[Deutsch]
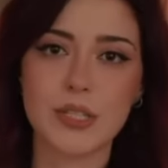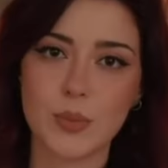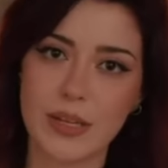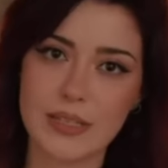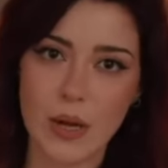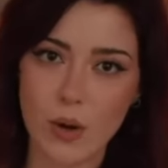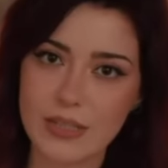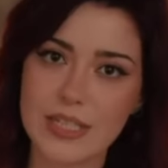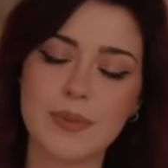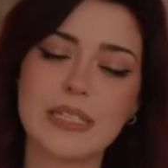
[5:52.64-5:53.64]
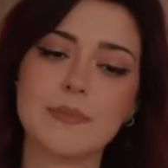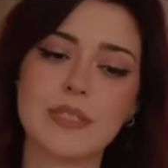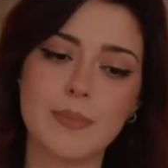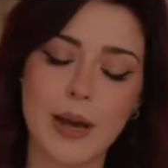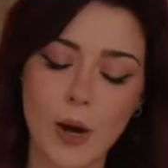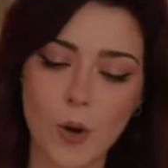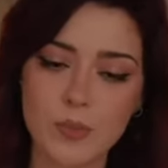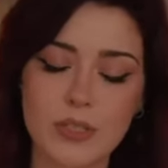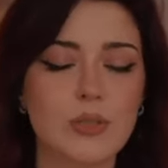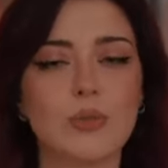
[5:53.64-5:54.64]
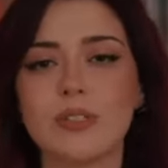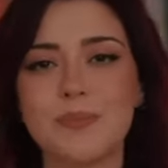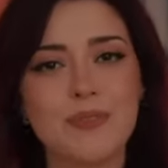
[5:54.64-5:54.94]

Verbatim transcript: ist übrigens auch das, bei dem sie behauptet und